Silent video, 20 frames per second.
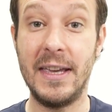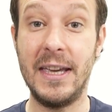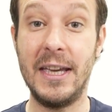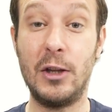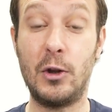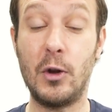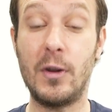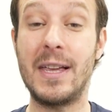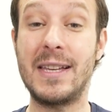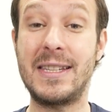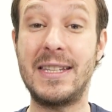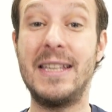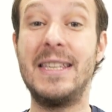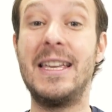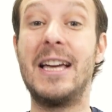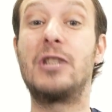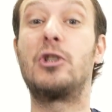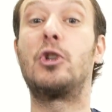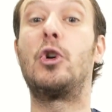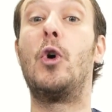y todas
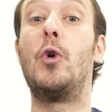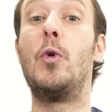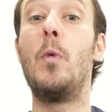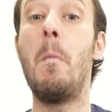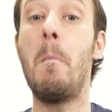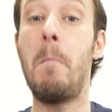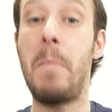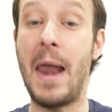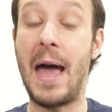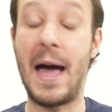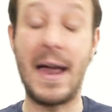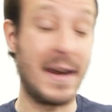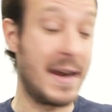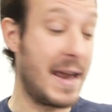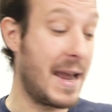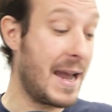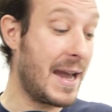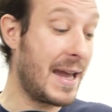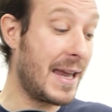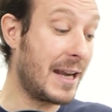ellas con un
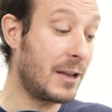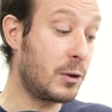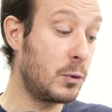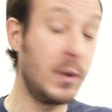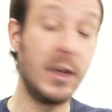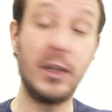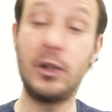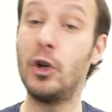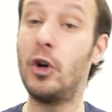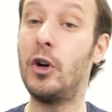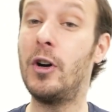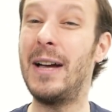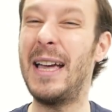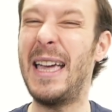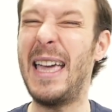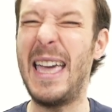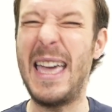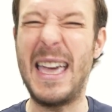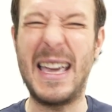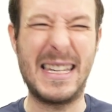plan
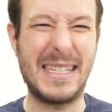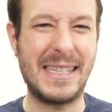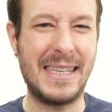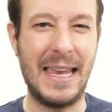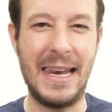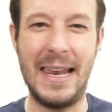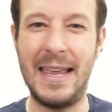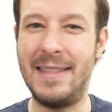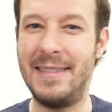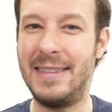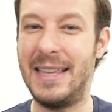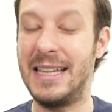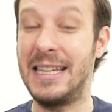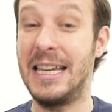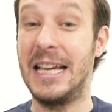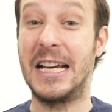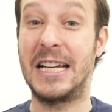gratuito excelentes,